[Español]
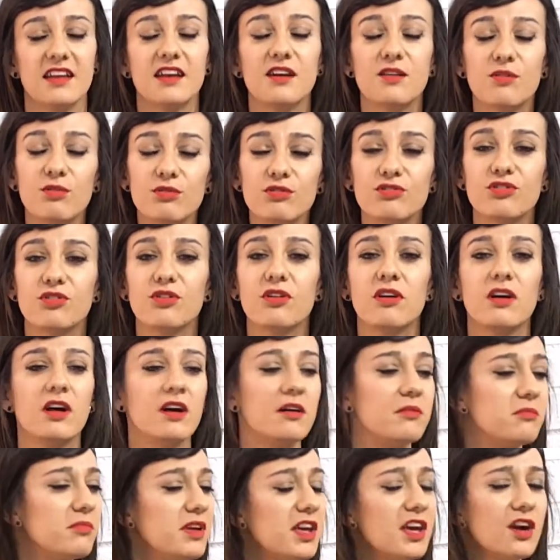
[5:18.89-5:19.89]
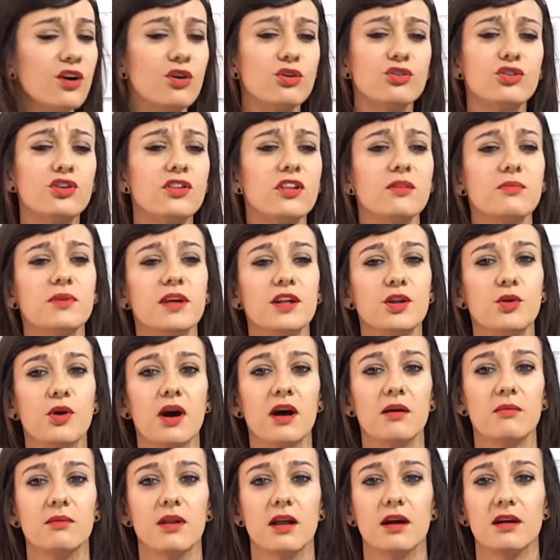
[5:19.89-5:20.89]
Incluso mi hijo todavía no
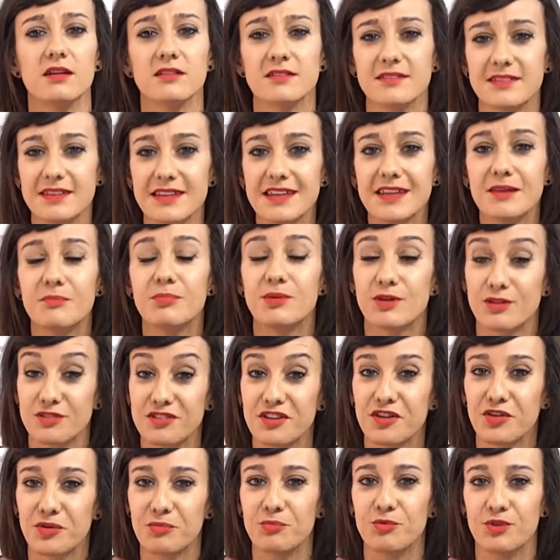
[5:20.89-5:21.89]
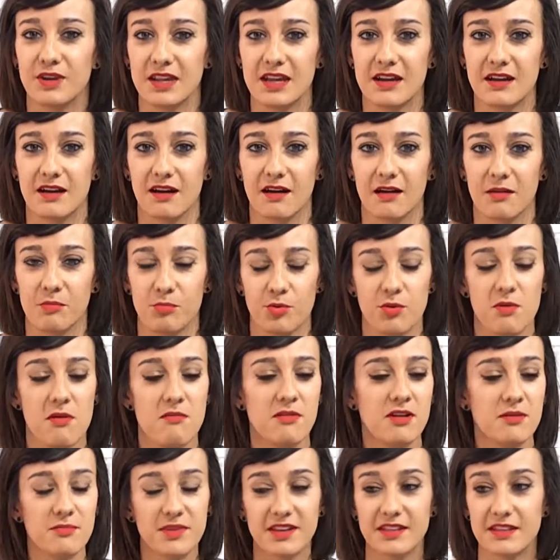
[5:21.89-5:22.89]
habla, sí, pero se comunica.
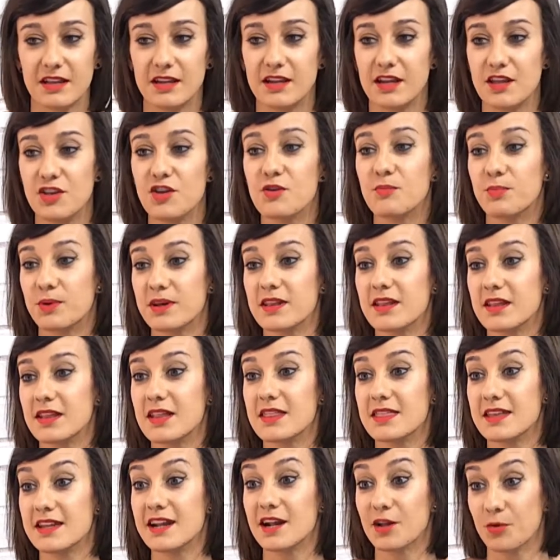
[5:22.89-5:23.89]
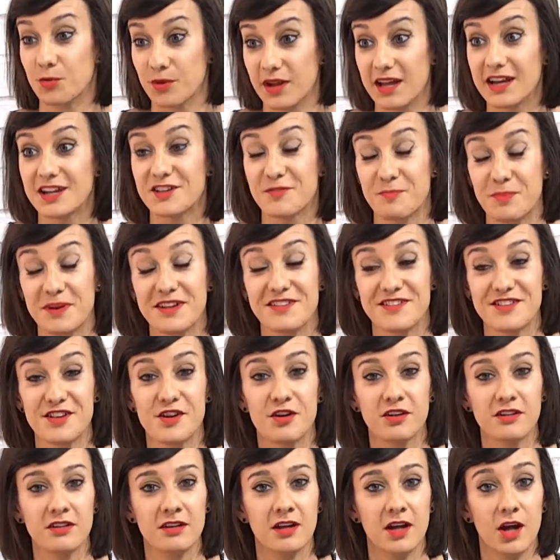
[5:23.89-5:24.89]
Probablemente el niño puede decir alguna
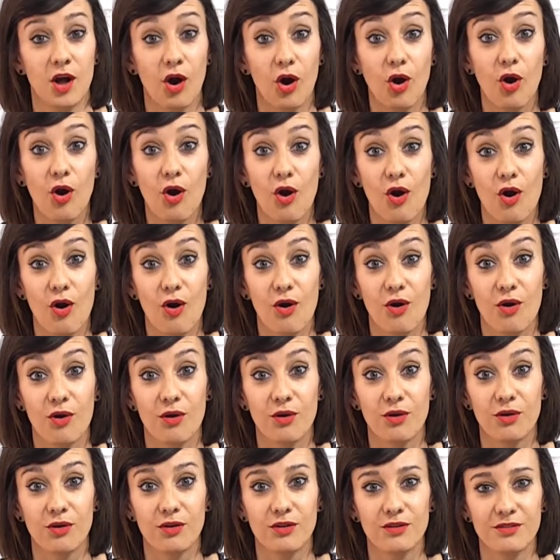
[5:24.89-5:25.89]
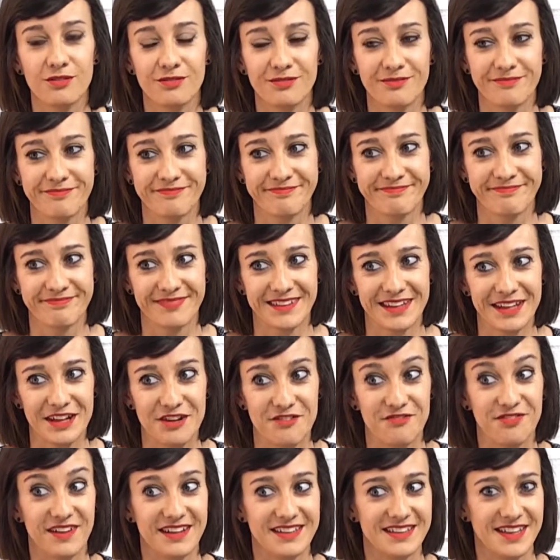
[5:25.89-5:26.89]
expresión, oh, oh". Mm
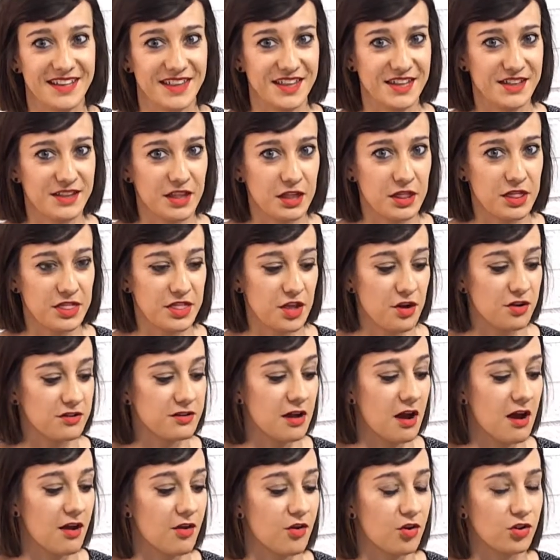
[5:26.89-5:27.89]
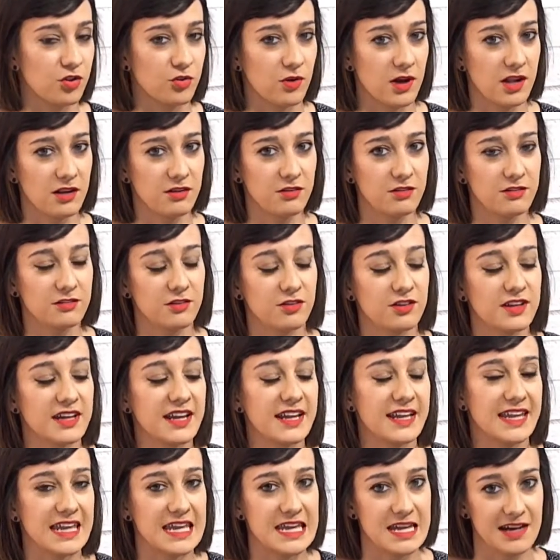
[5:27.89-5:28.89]
falta de intención, ha roto algo, no
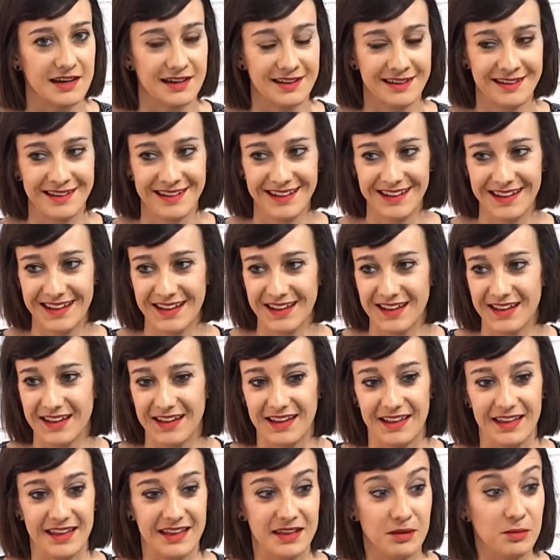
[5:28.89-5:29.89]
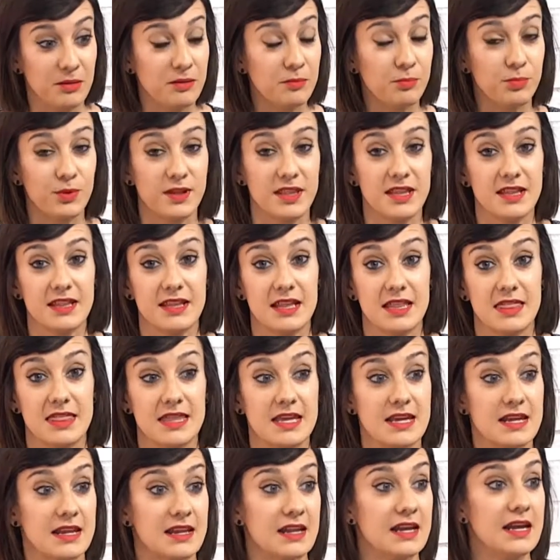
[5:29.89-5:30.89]
quería. Mm. Eh, pueden
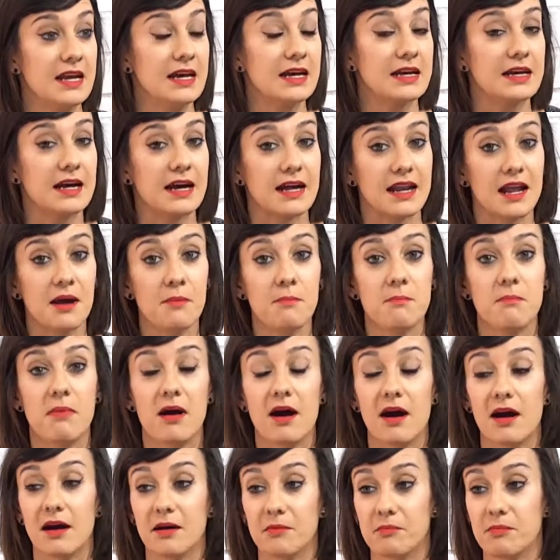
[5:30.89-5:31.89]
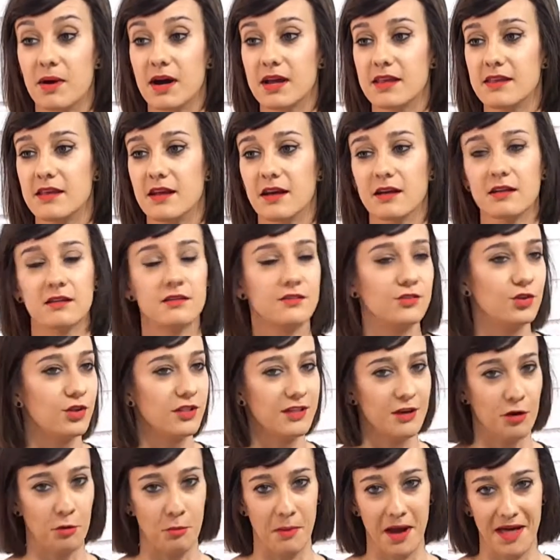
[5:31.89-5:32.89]
decir, caramba, vaya, yo
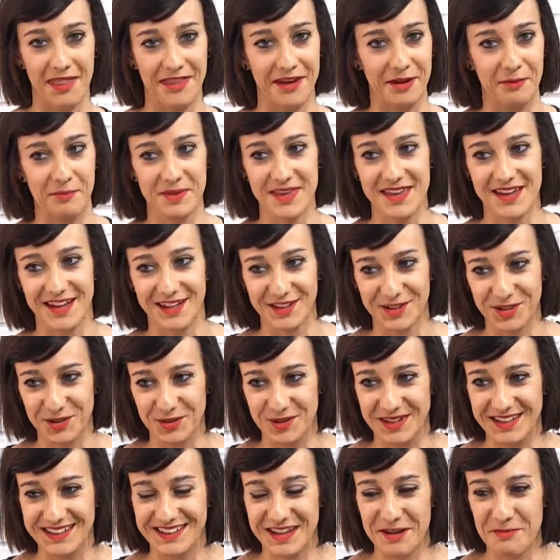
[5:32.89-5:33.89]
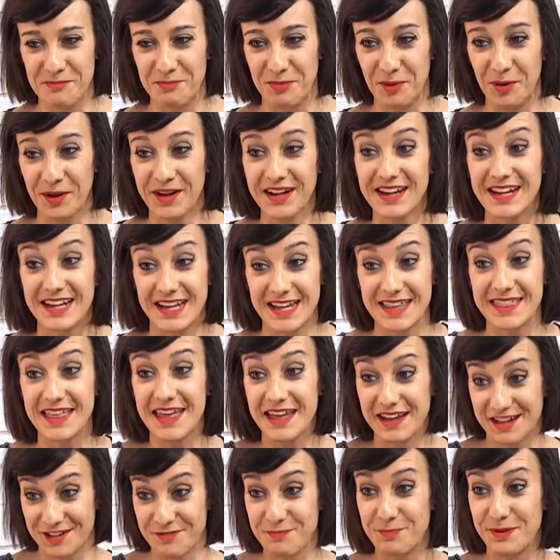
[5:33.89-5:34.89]
digo, madre mía, todo el tiempo. Y
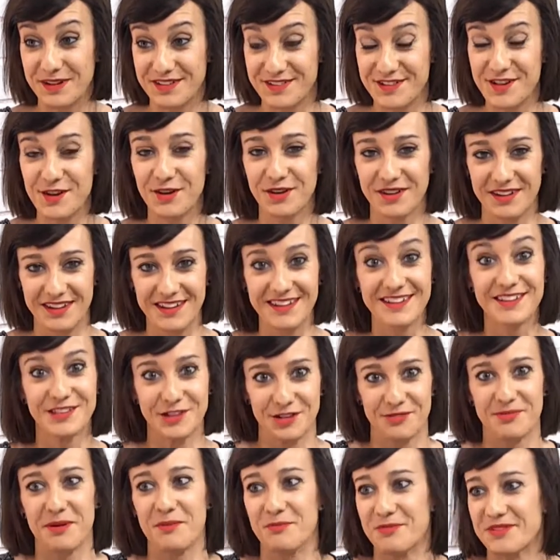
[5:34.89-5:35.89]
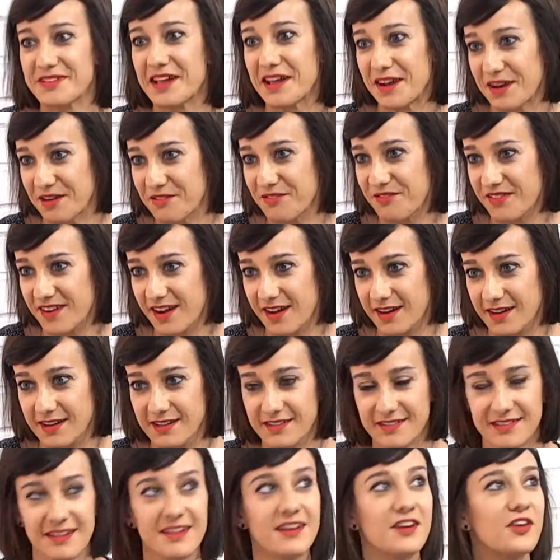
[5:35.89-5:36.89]
de expresiones nos vamos a
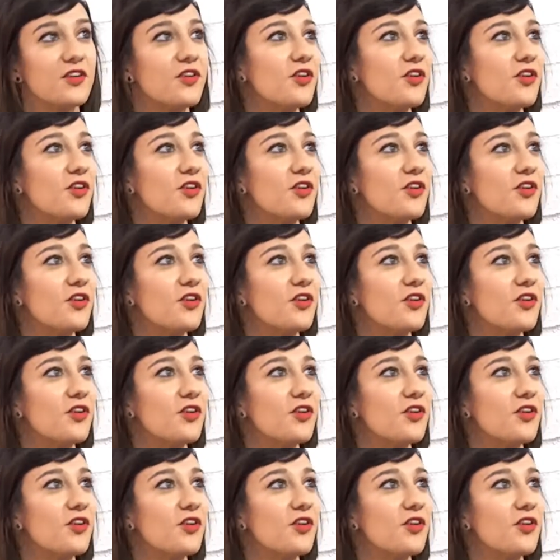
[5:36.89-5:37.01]
refranes.